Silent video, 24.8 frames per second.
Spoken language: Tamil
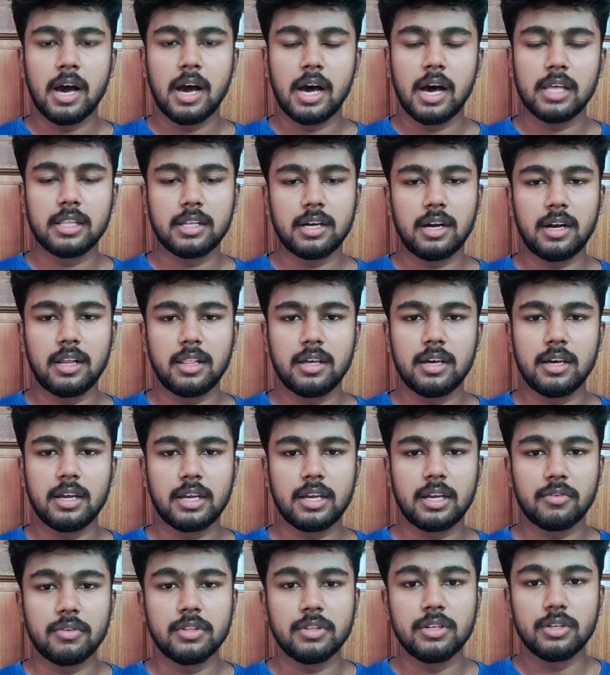அதனால தான்
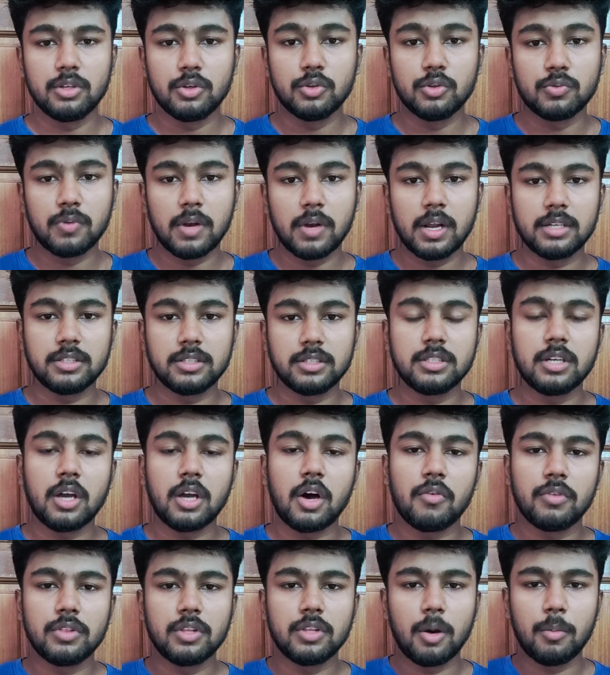எனக்கு வந்து யூஸ்ஃபுல்லாக இருந்துச்சு
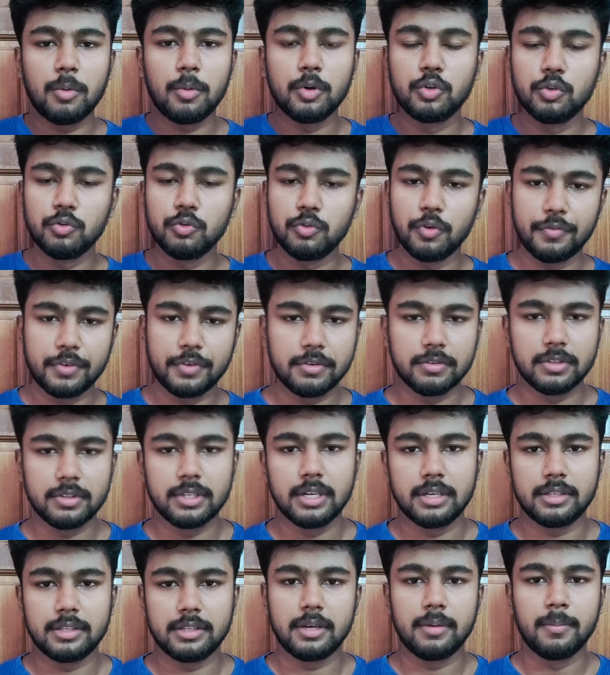நான் வந்து அபவுட் டூ ஃபிஃப்டி வந்து
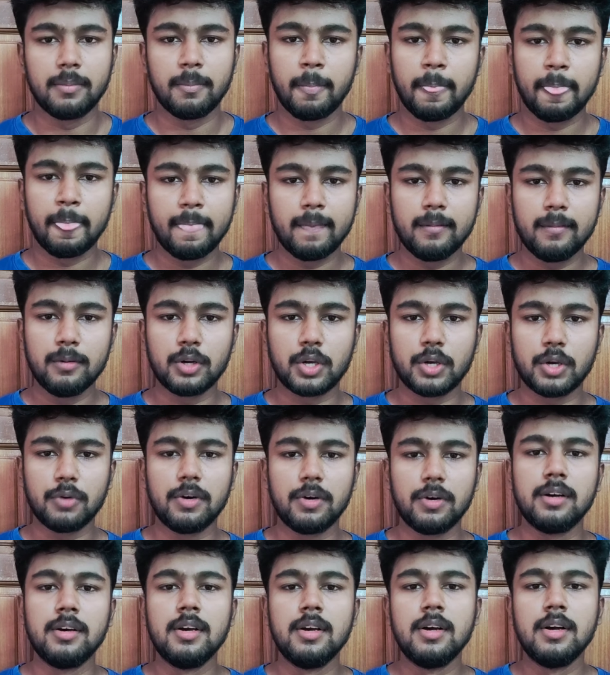எடுத்தேன் ஓகேவா
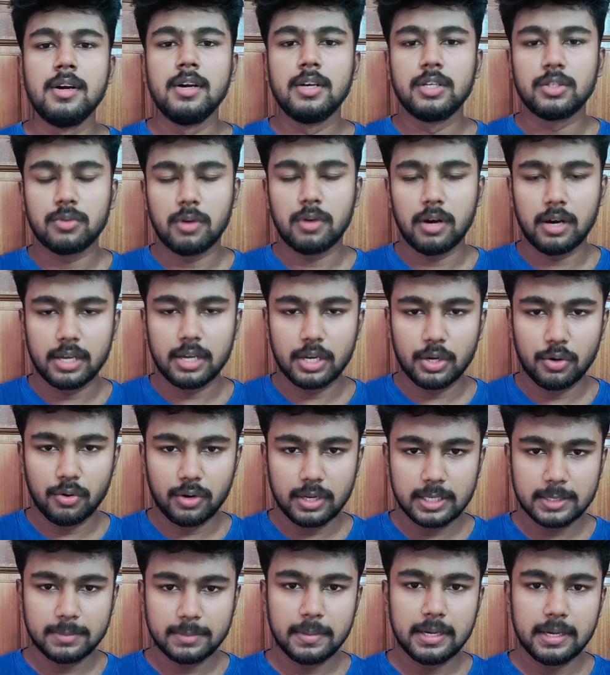ஸோ என்னோடய
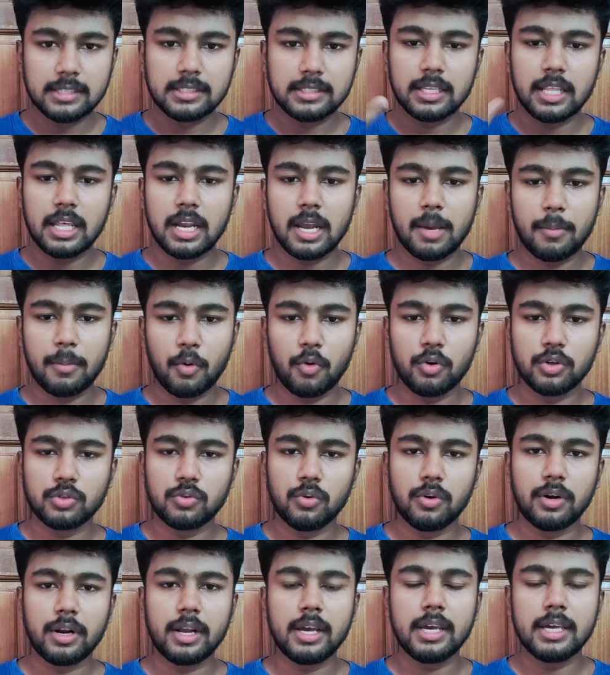எக்ஸ்பீரியன்ஸை தான் நான் இப்போ உங்களுக்கு
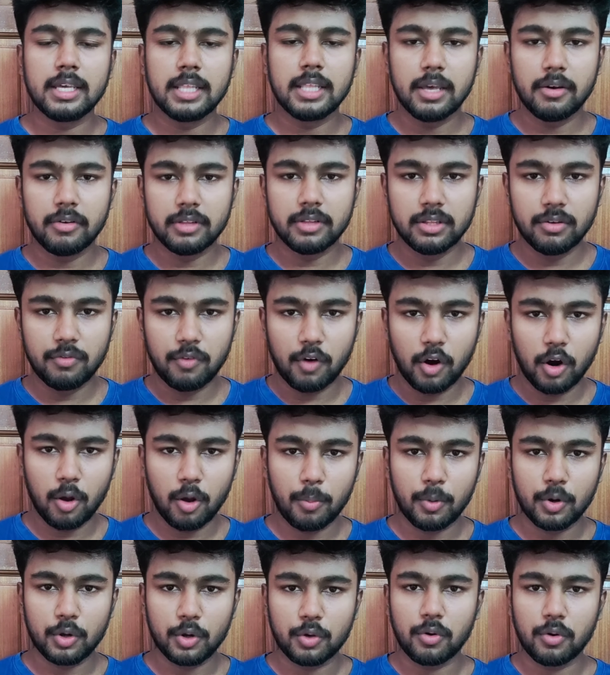சொல்கிறேன் இதே வந்து ஃபாலோ
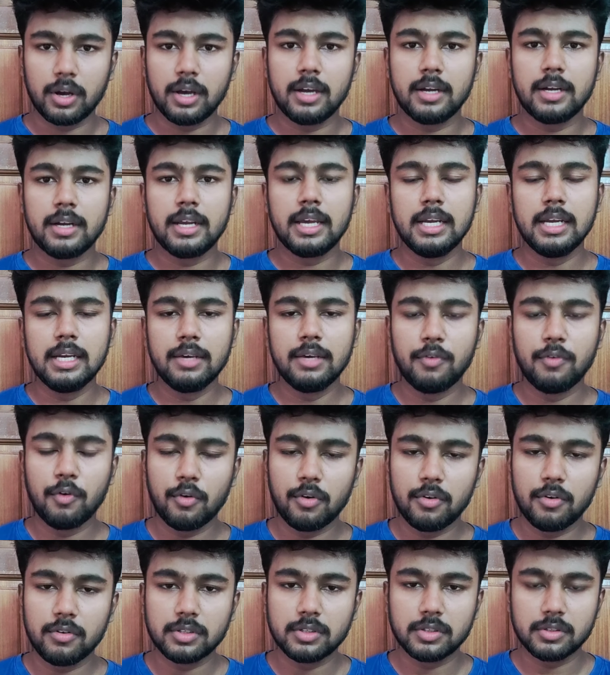பண்ணிக்கோங்க டெய்லி ஃபோர்
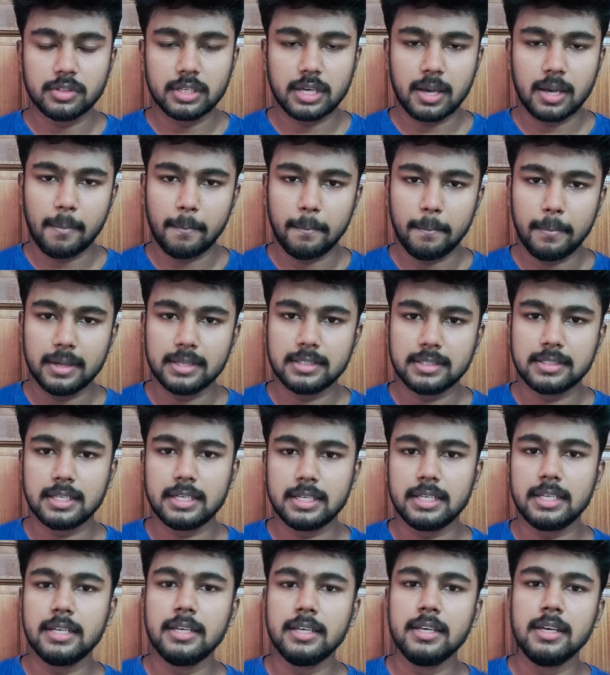ஹவர்ஸ் வந்து
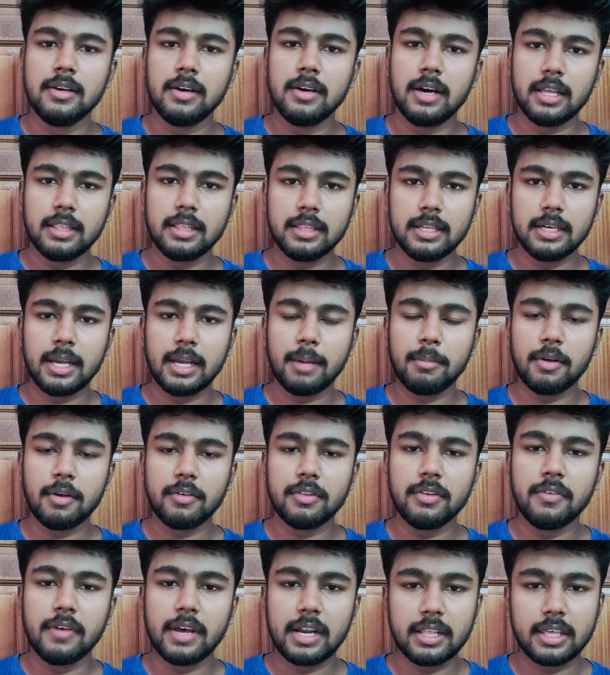கம்பல்சரி அந்த டைமில்
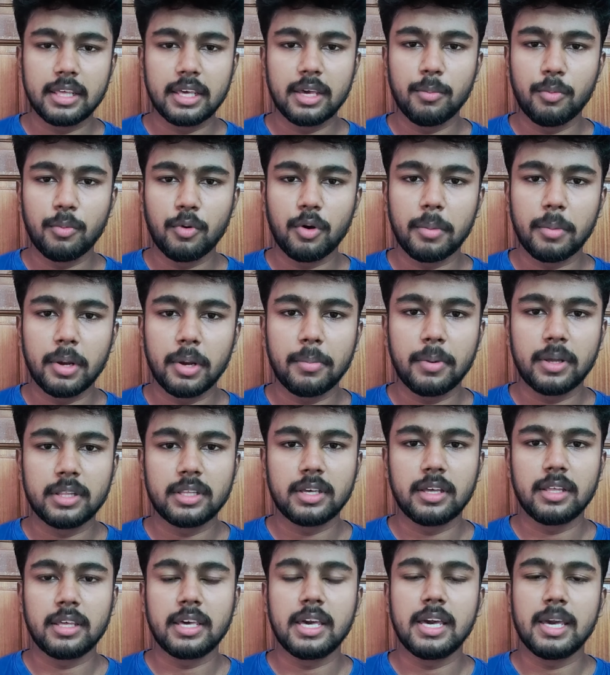வந்து வேறு எங்கேயும் போகிற மாதிரி
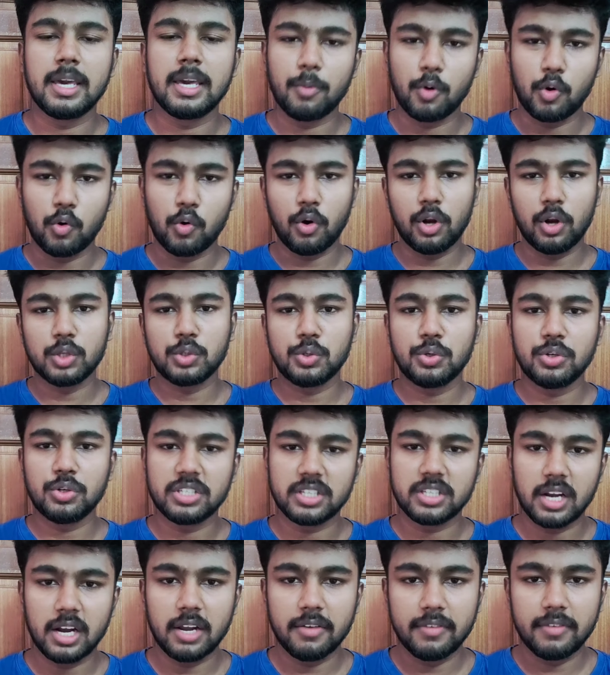பார்த்துக்காங்க இப்போ கொரோனா
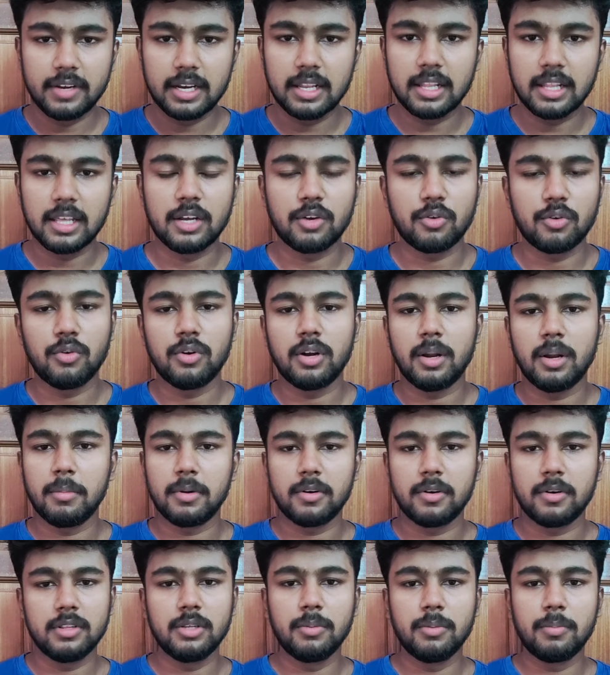சுச்சுவேஷனால் வீட்டில் தான் இருக்கும்
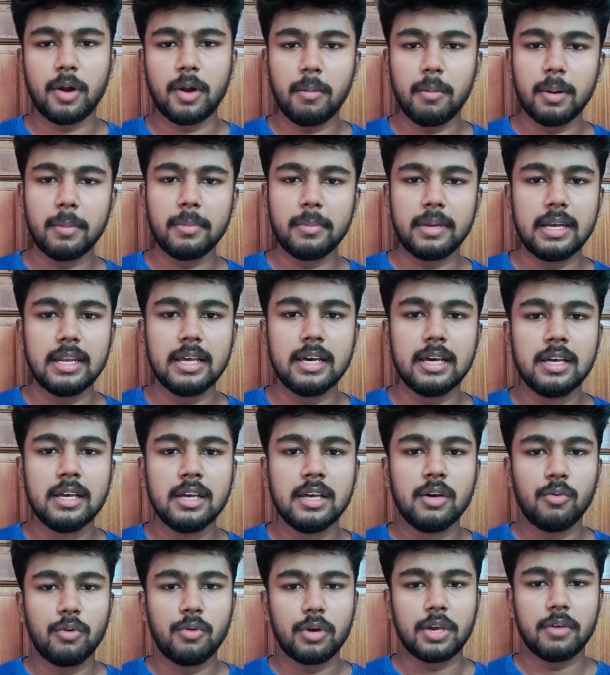நமக்கு வந்து ப்ராப்ளம் இல்லை
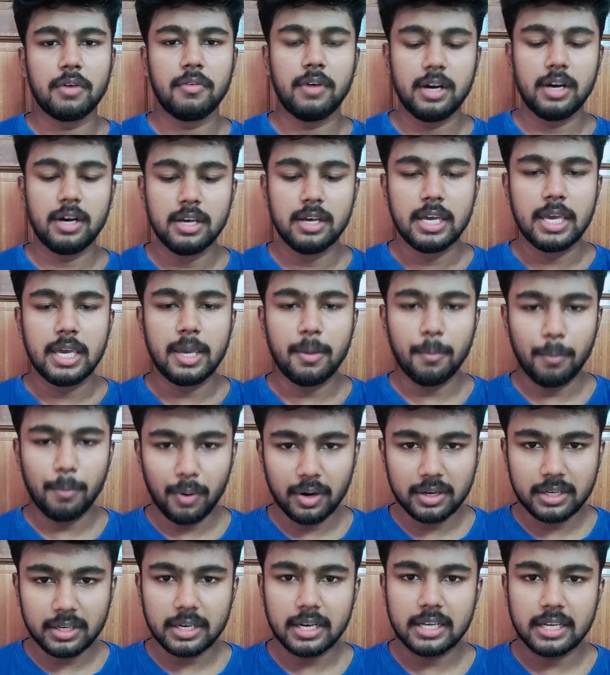ஓகேவா
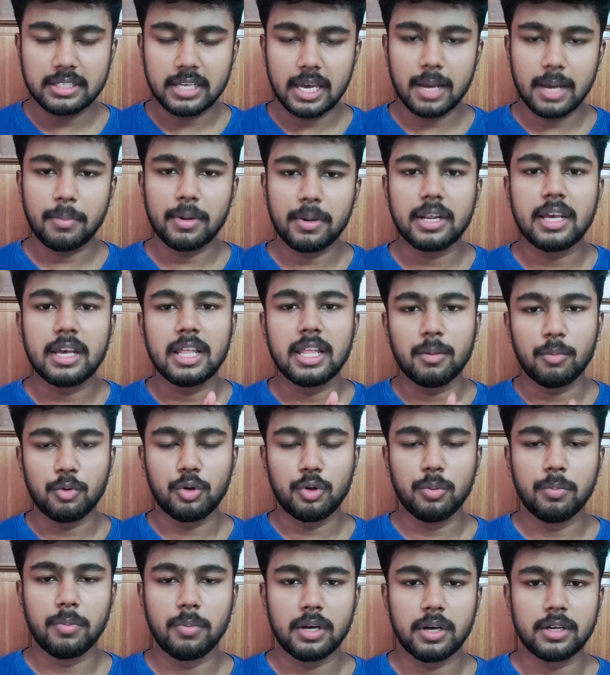இம்பார்ட்டன்ட் நான் ஷேர் பண்ணியிருக்கேன் அதை
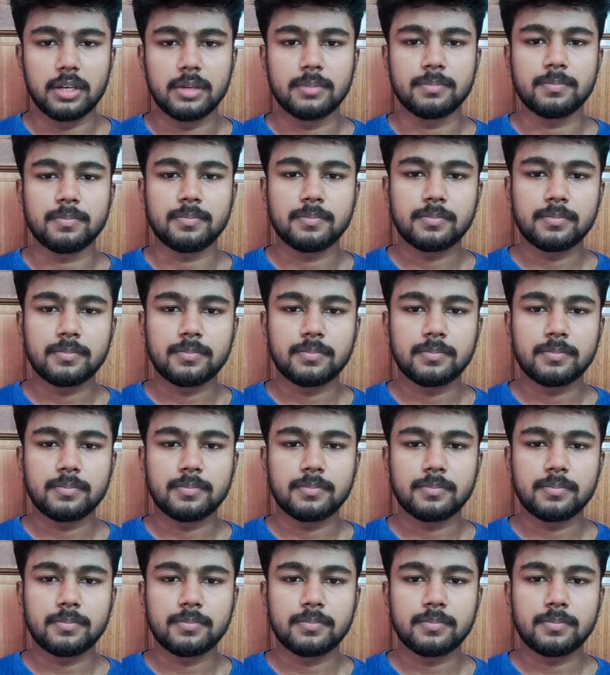மட்டும் பாருங்கள்